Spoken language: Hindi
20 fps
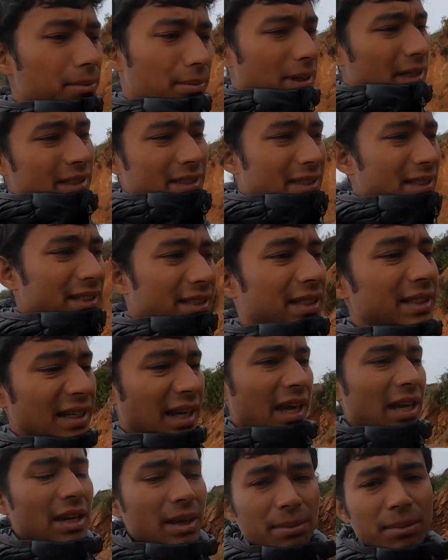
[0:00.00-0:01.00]
बस
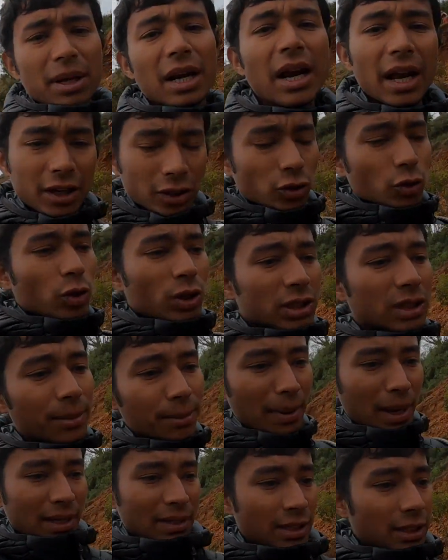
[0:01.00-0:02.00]
यही मेरा एक छोटा सा
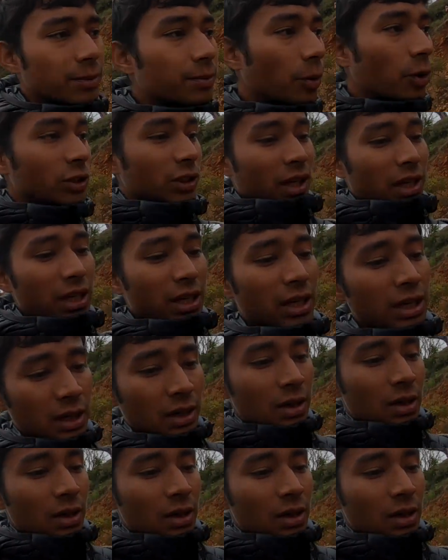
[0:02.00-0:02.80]
मैसेज पहुंचाने